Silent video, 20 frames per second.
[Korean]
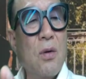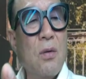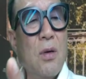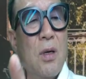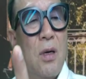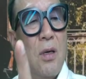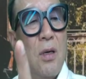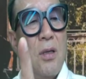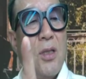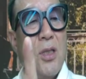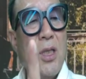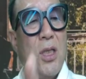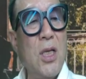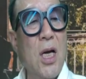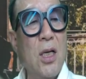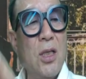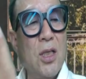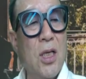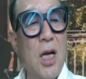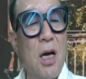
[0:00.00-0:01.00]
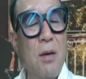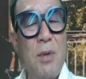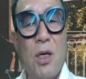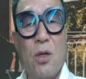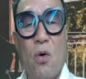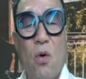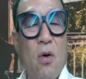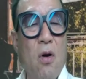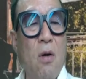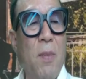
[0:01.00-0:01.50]
어? 시장 천함이
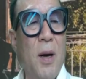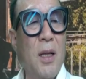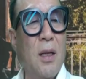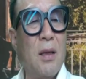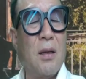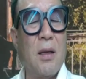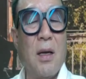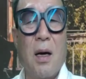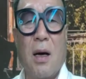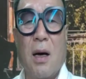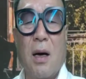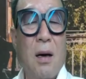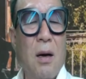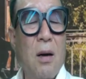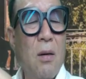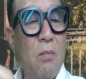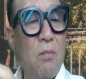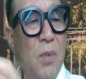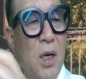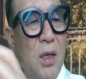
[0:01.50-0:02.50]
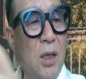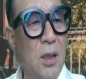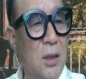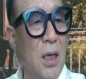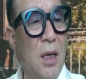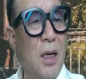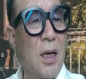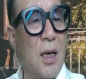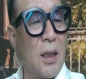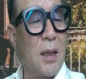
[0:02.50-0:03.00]
돈을 받았다.
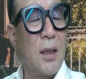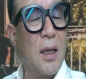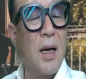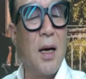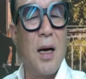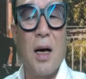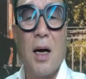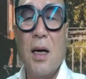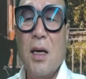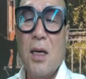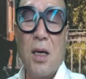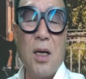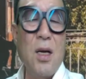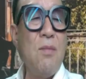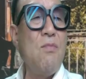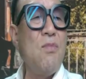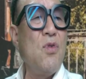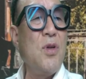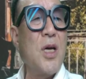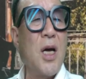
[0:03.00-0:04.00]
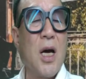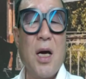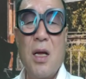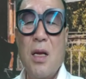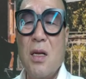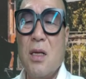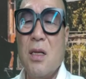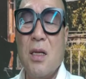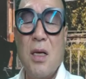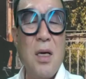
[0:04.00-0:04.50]
영청을 갖다 이런 문제가
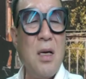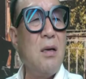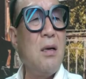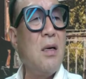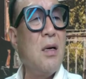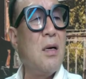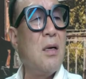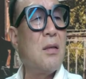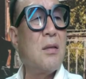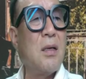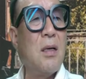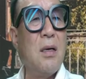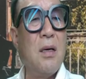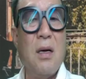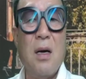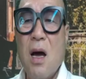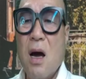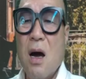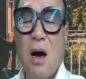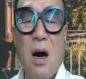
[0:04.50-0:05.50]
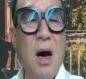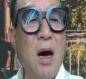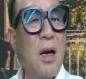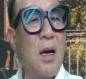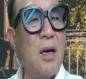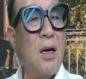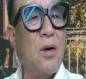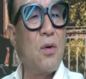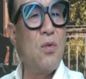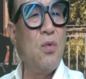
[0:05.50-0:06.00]
있는 이런 것을
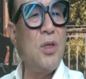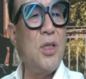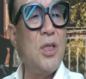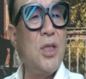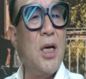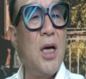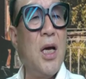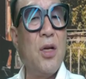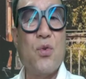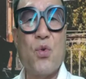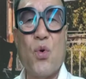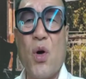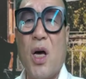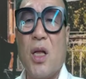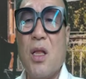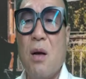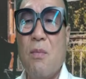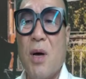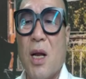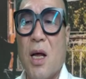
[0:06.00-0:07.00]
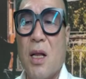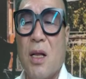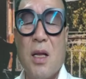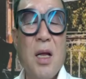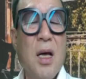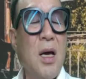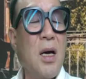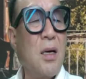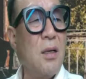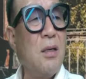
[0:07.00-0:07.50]
허가를 굳이 해줘야 될 만한
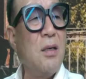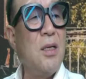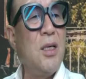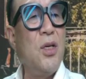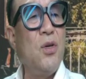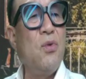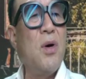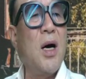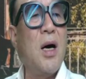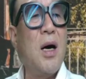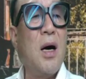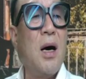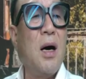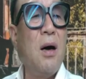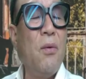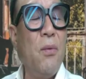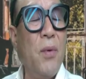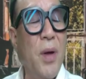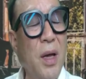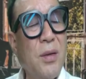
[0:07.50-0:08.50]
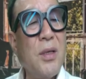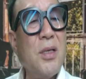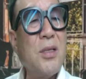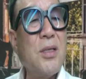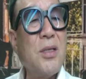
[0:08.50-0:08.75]
그런 이유가 왜 써